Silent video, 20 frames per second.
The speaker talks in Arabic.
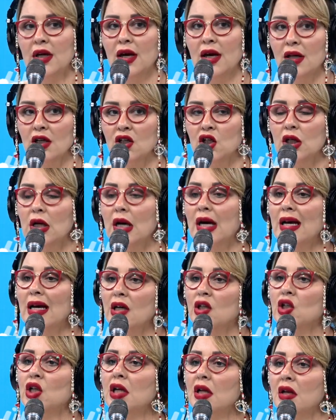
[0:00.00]
علاش
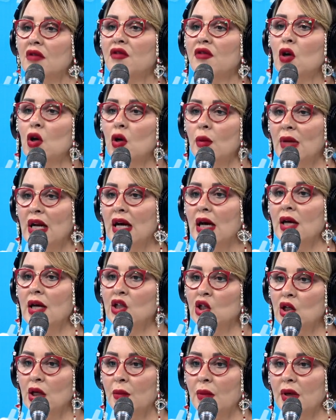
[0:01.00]
نخرج انا في عمله
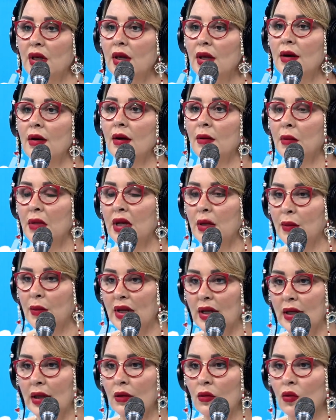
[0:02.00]
اجنبيه من
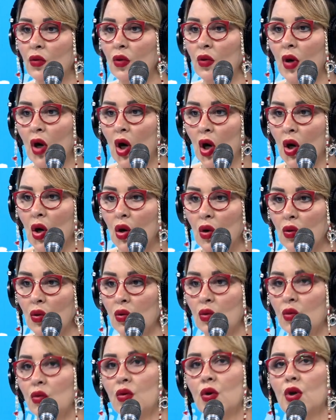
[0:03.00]
البلاد و... و...
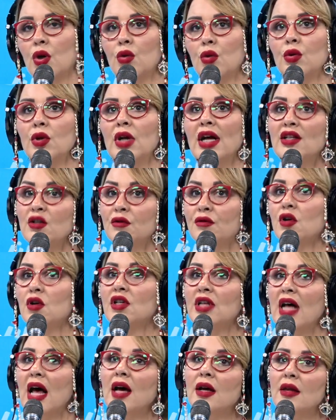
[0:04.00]
ونعطي
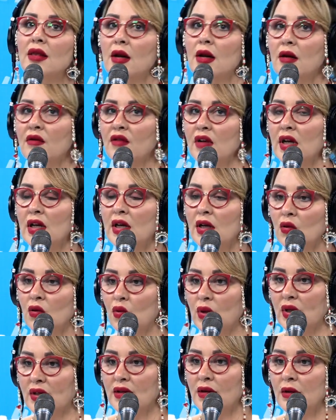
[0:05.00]
فرصه اكثر للفنانين
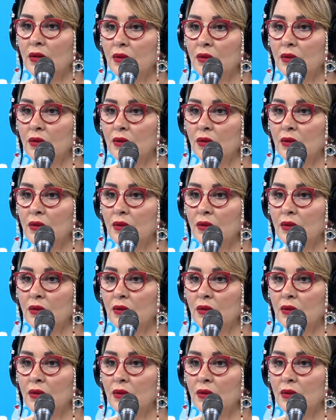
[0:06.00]
التوانسه